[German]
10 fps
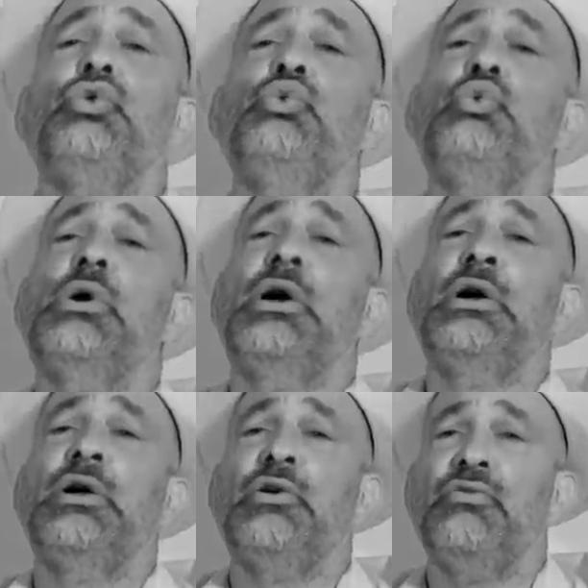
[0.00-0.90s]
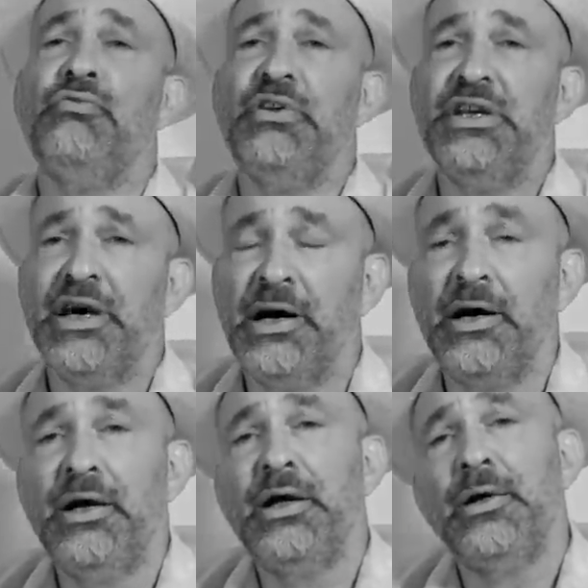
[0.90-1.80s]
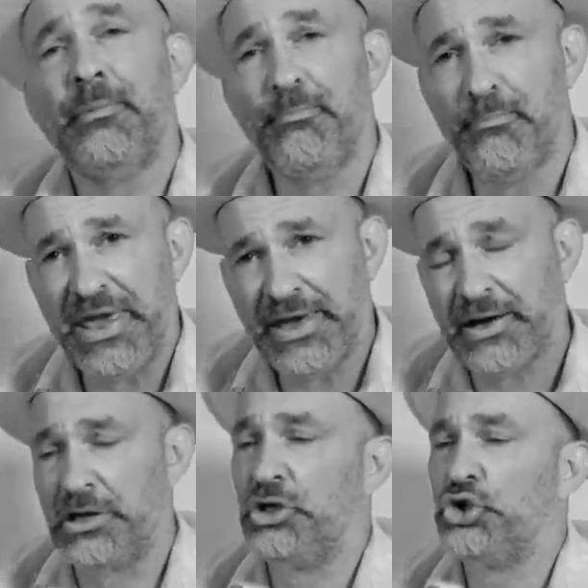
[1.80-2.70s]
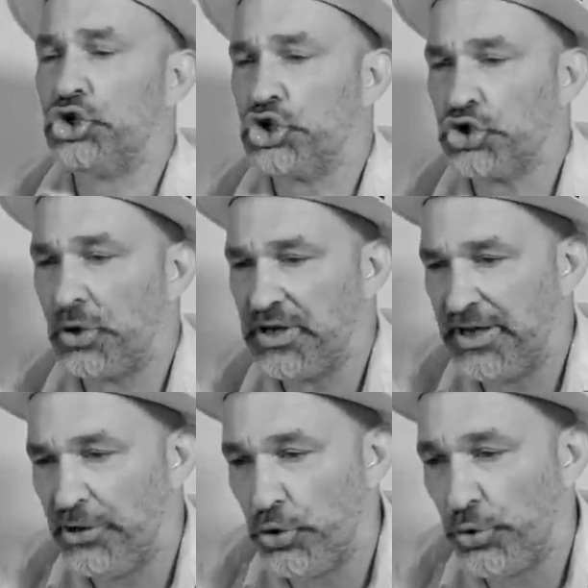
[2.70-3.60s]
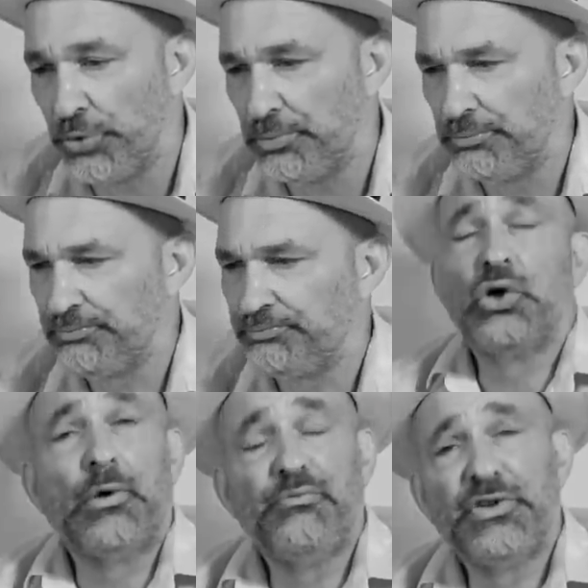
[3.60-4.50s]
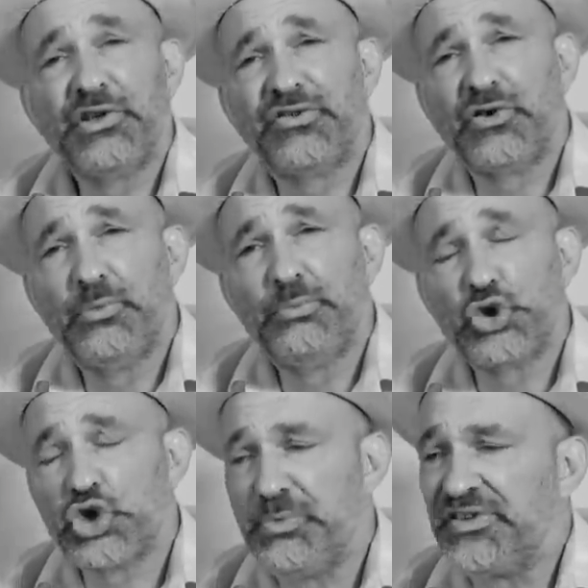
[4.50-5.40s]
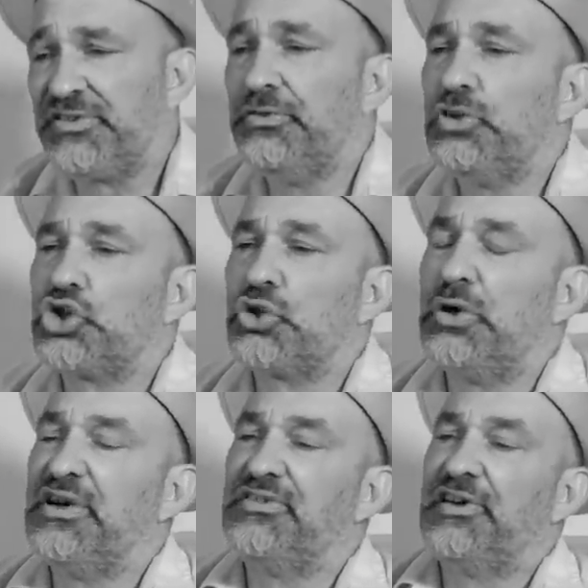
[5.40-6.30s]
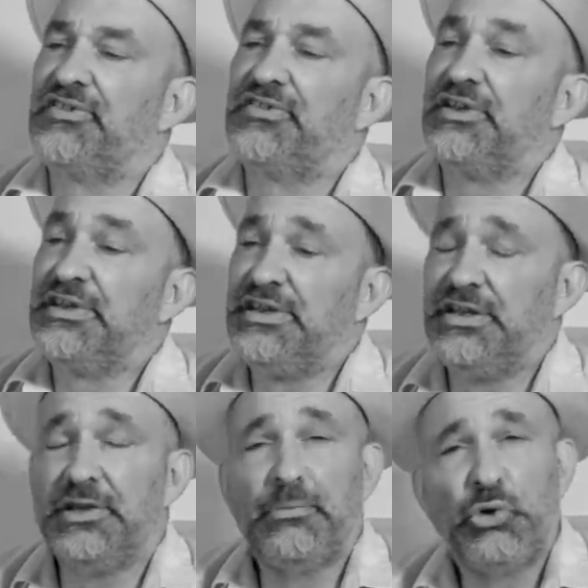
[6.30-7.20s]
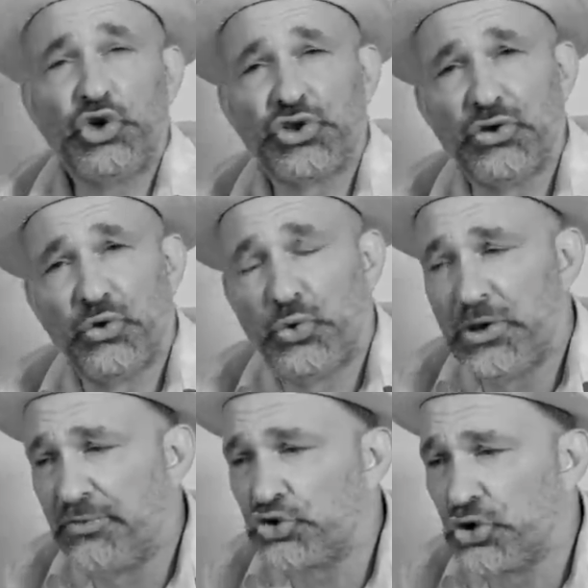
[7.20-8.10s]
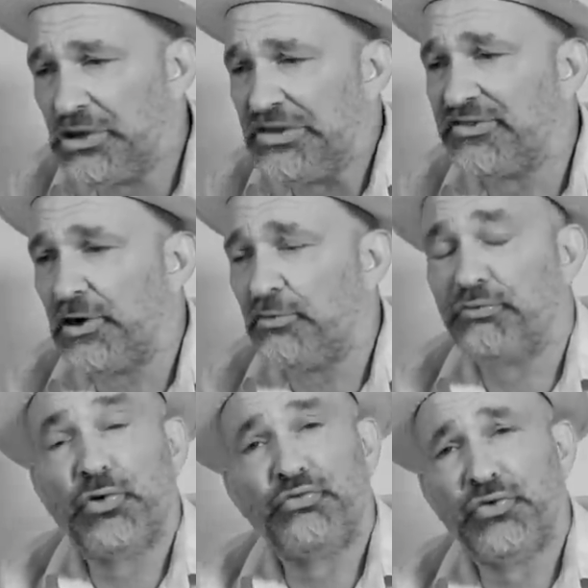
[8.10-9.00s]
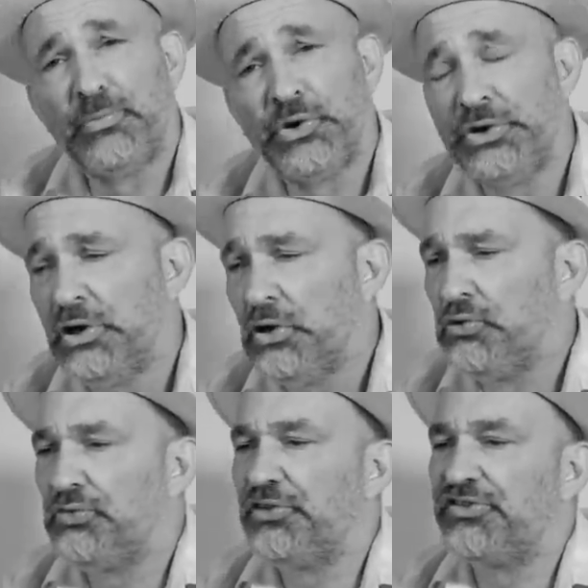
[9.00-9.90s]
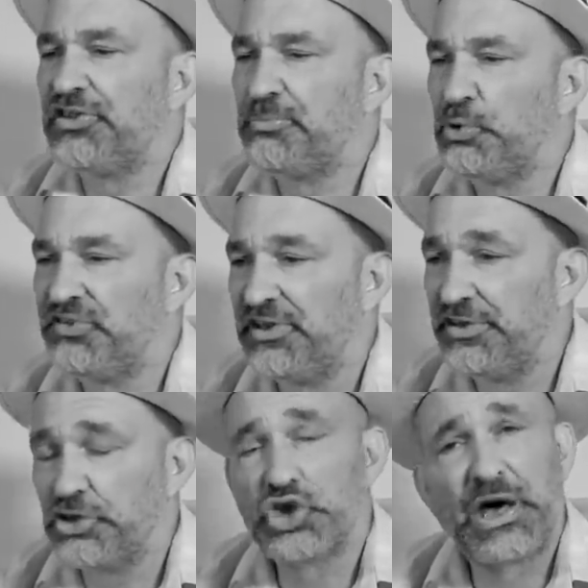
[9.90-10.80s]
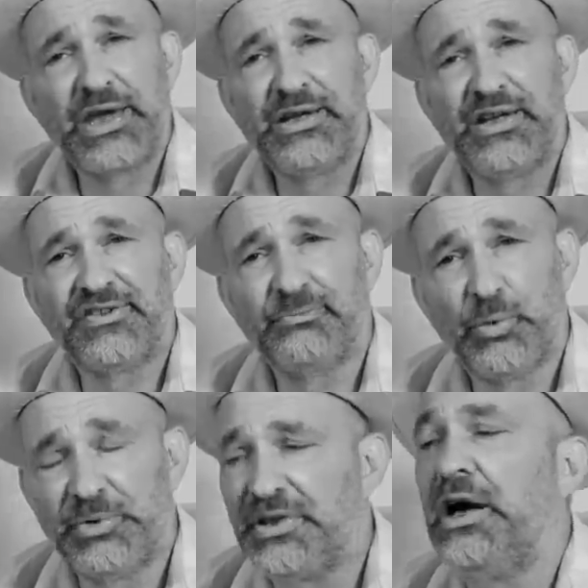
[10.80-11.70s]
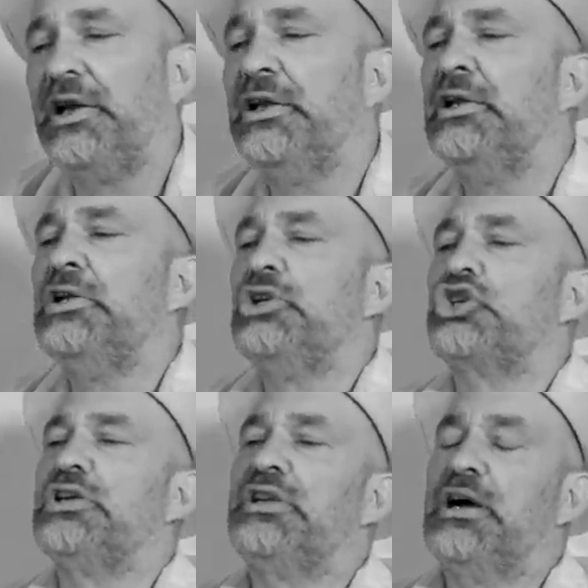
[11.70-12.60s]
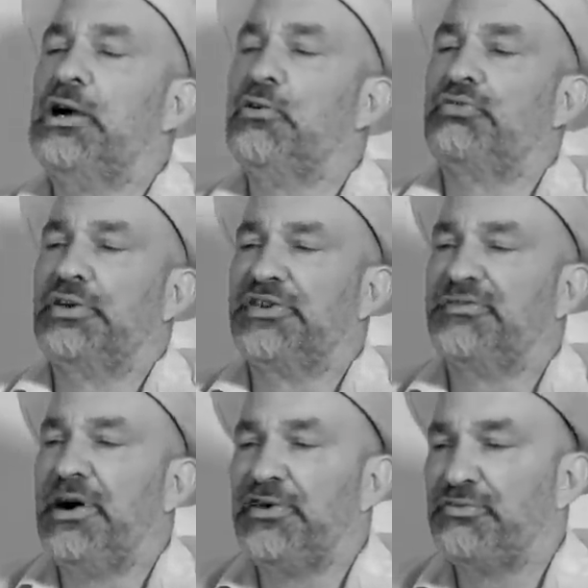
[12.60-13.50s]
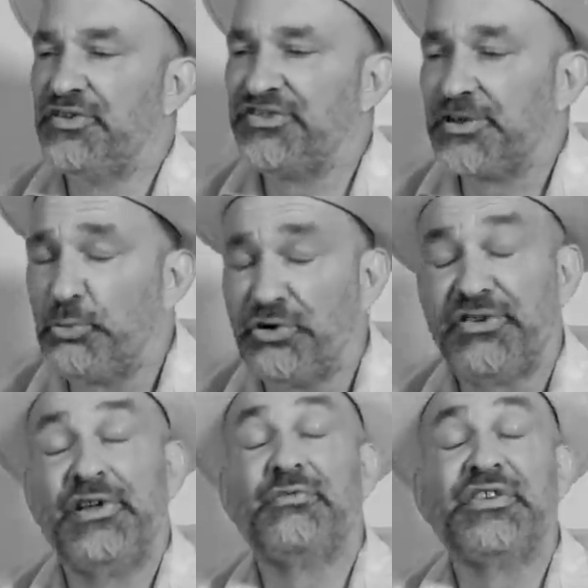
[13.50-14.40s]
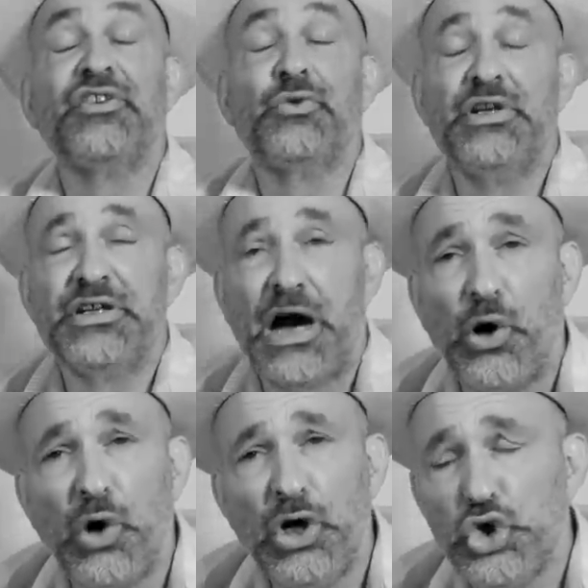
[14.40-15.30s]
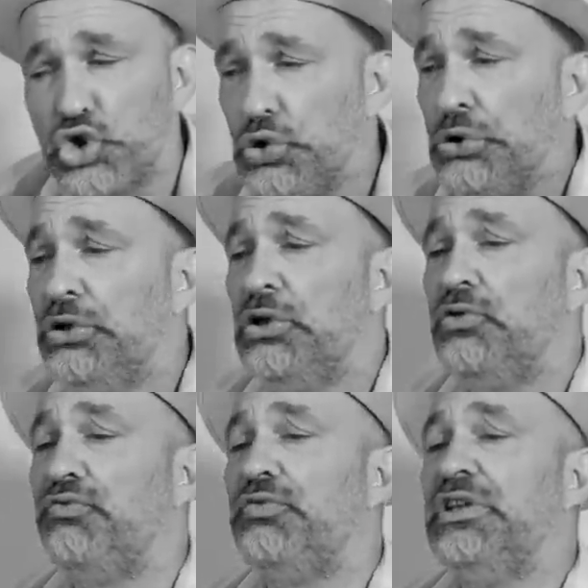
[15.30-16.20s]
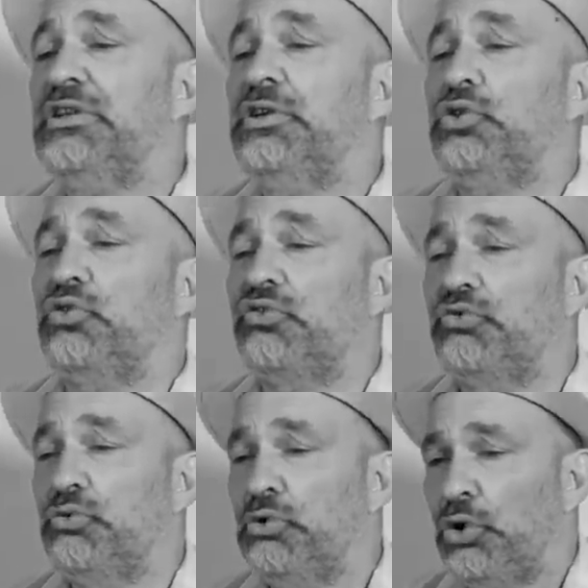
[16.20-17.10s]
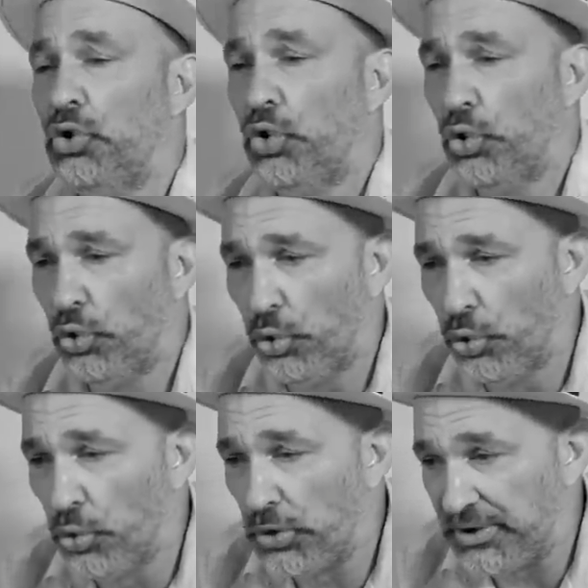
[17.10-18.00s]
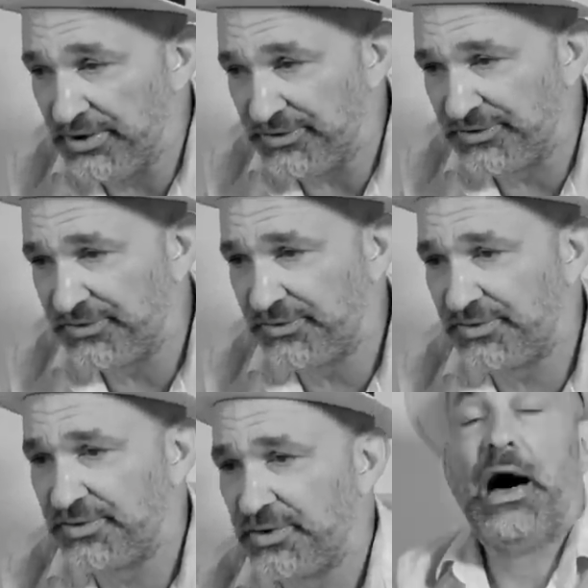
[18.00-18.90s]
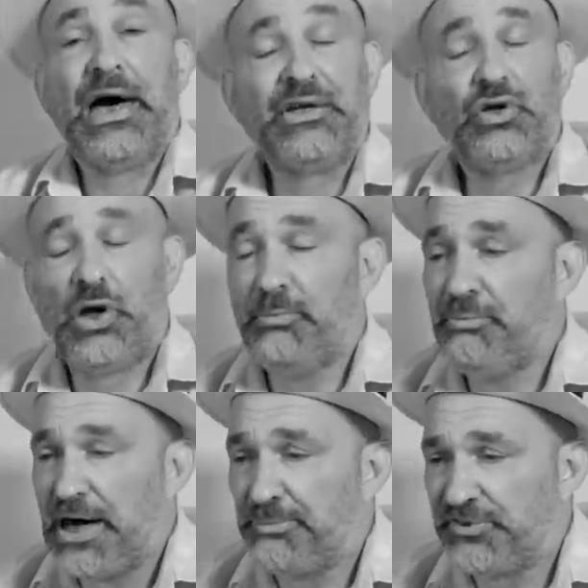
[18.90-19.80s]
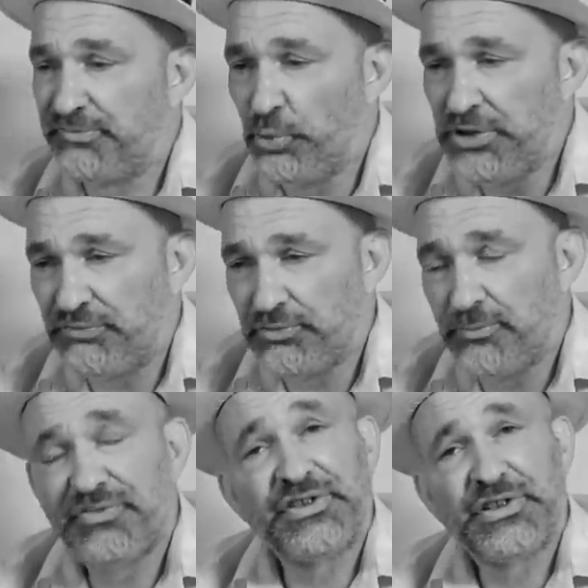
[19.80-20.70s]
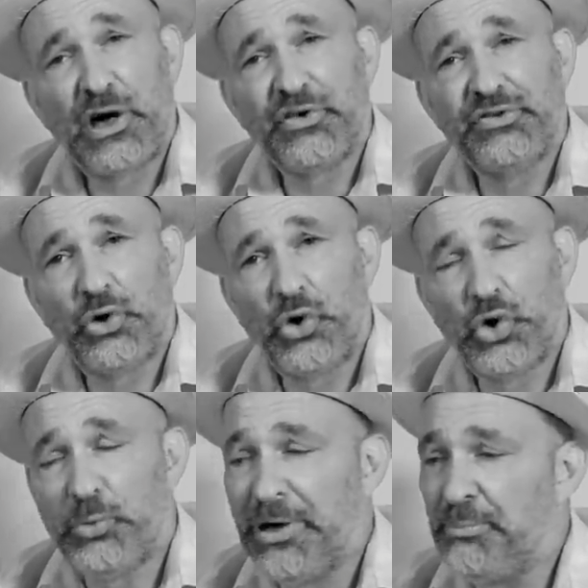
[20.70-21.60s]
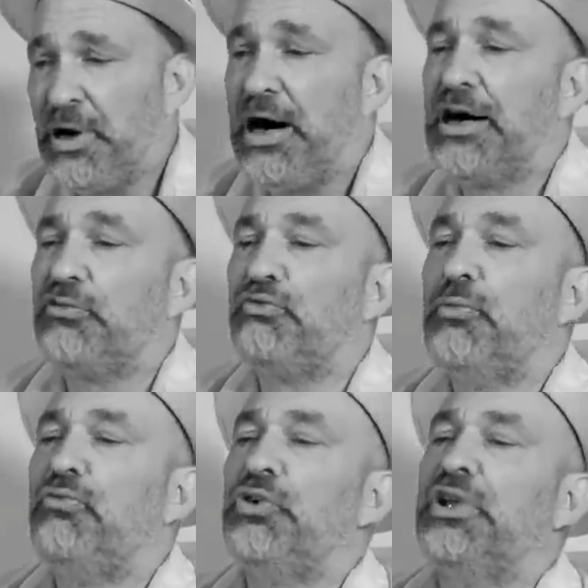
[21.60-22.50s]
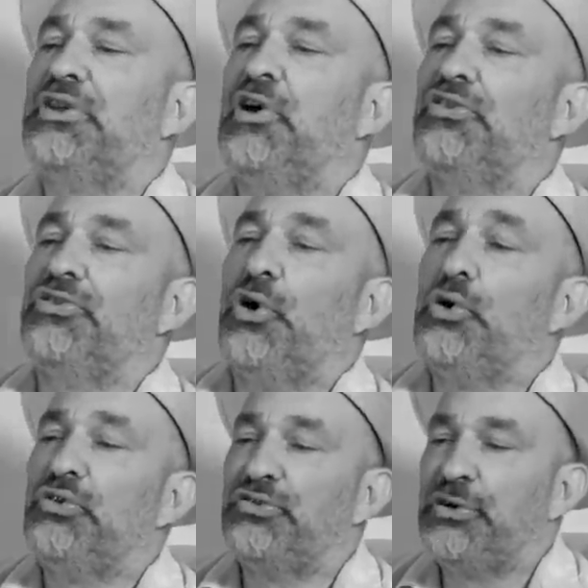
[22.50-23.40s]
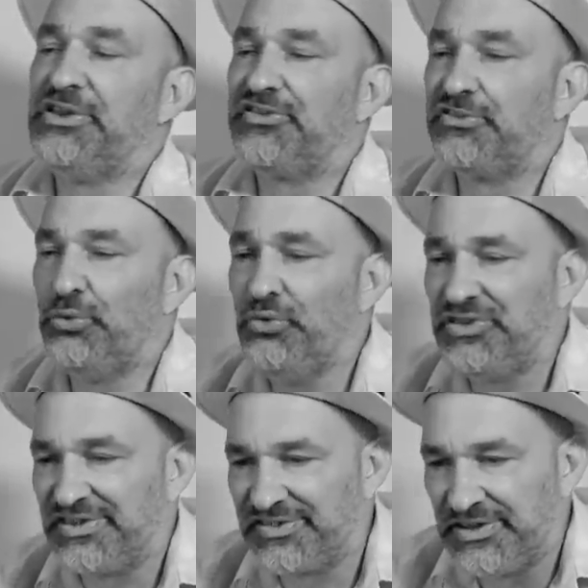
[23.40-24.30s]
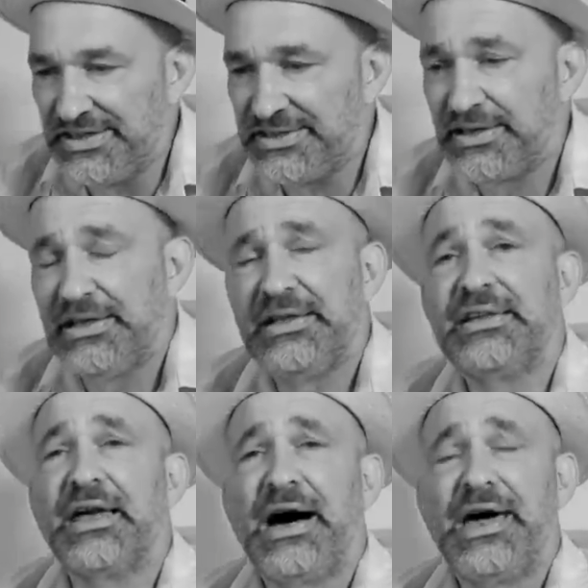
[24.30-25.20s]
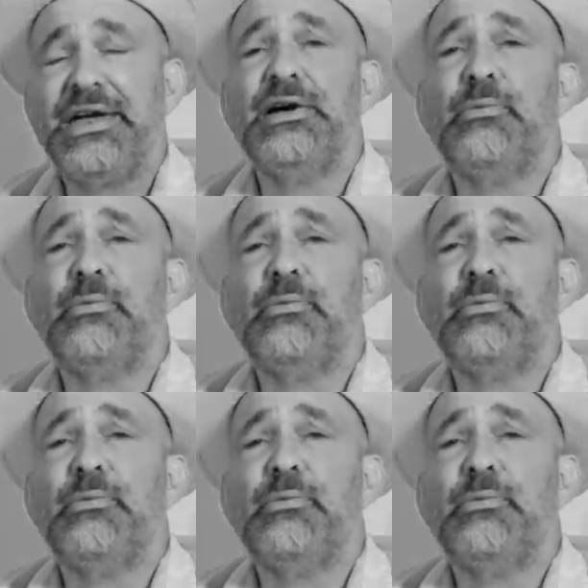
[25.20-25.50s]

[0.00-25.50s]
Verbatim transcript: nur wieder mehr Steuererhöhung. Kommen wir zum Spitzensteuersatz. Den möchte Olaf Scholz auf 45 Prozent steigen lassen. Momentan steht er auf 42 Prozent, was natürlich auch schon viel zu hoch ist. Einkommen ab 250.000 Euro bei Paaren 500.000 Euro sollen zusätzlich 3